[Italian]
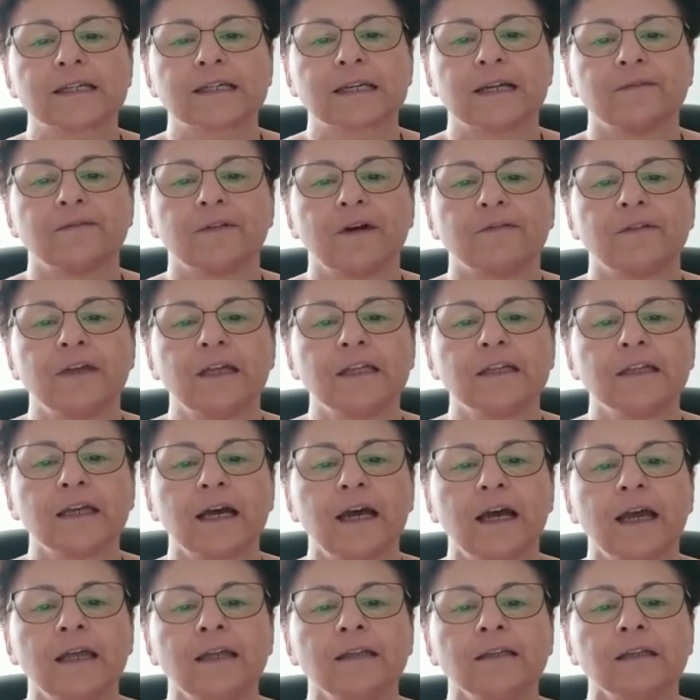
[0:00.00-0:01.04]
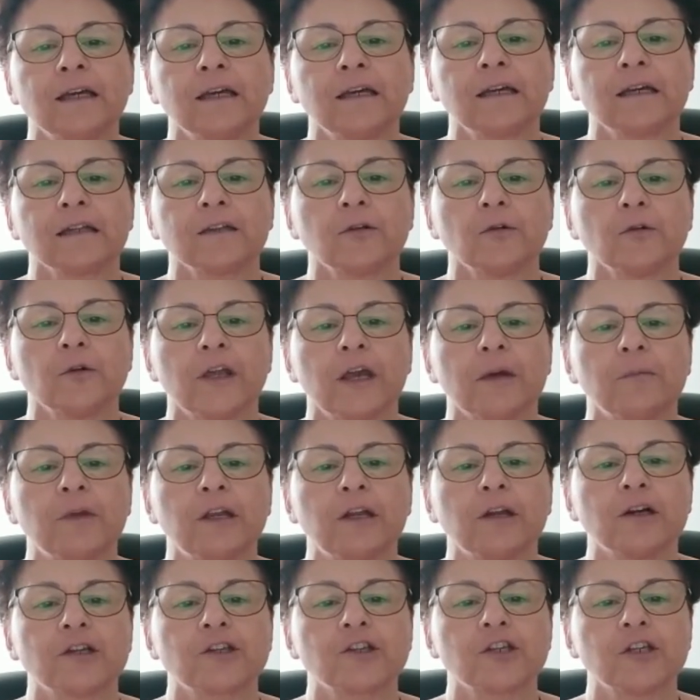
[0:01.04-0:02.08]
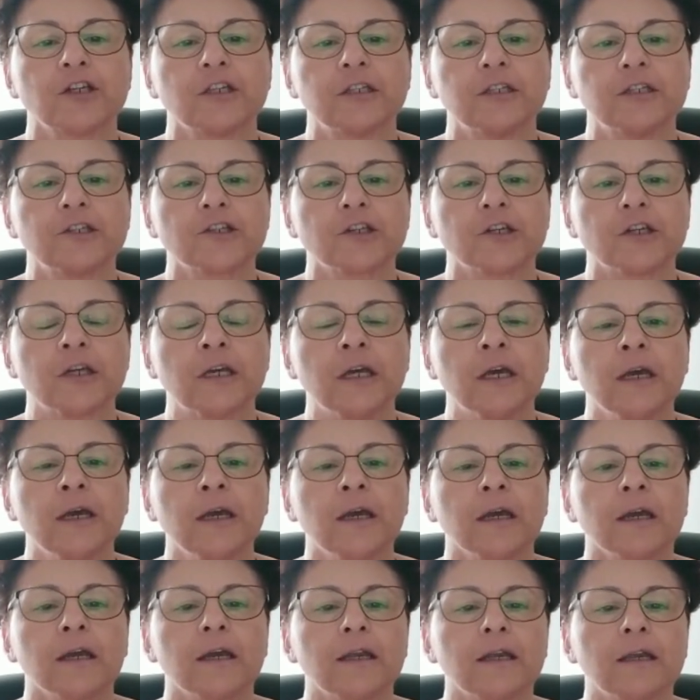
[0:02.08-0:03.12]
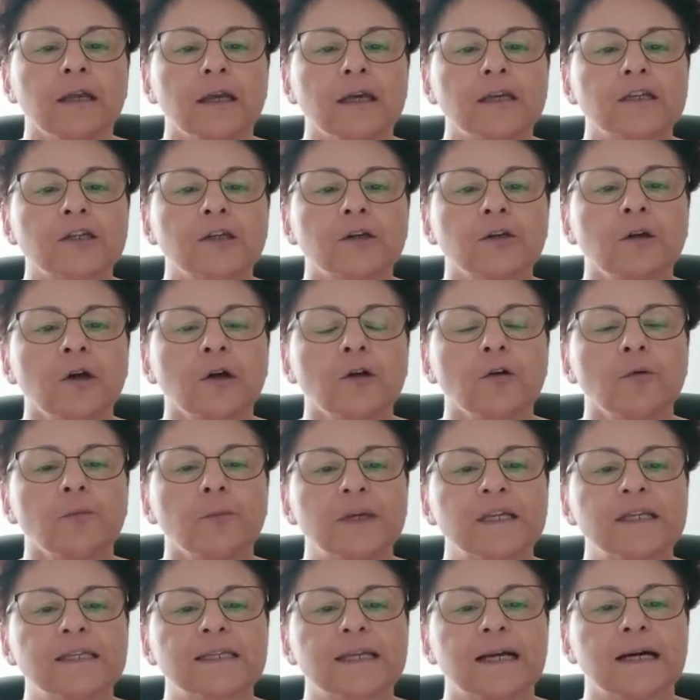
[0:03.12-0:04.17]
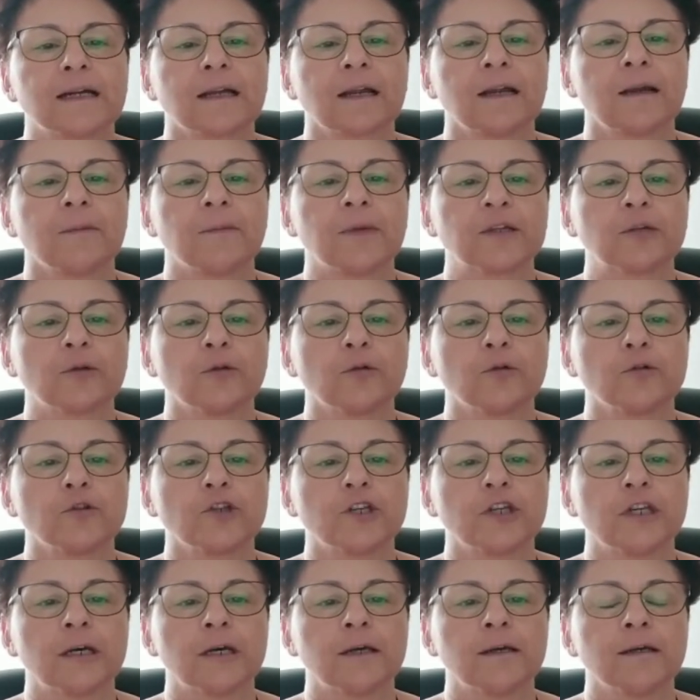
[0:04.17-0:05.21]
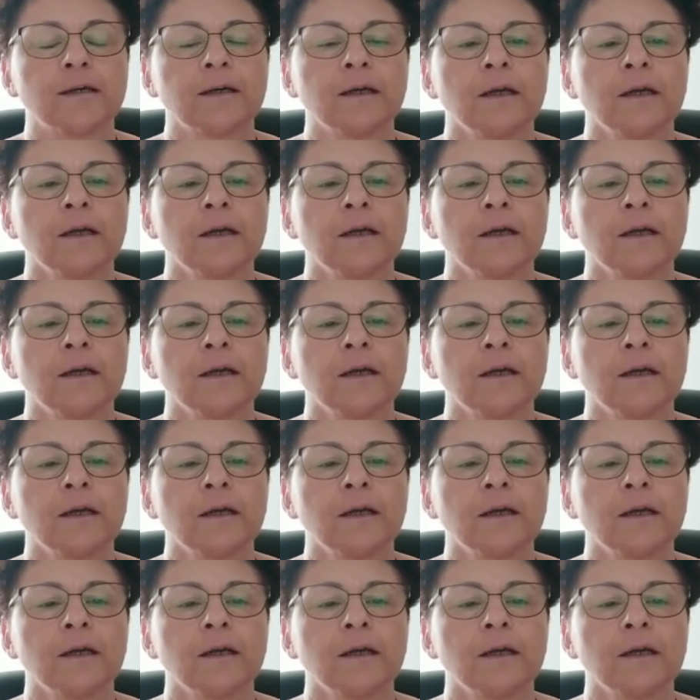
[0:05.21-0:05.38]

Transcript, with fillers: salvavita e integratori aminoacidici che riescono a compensare la patologia.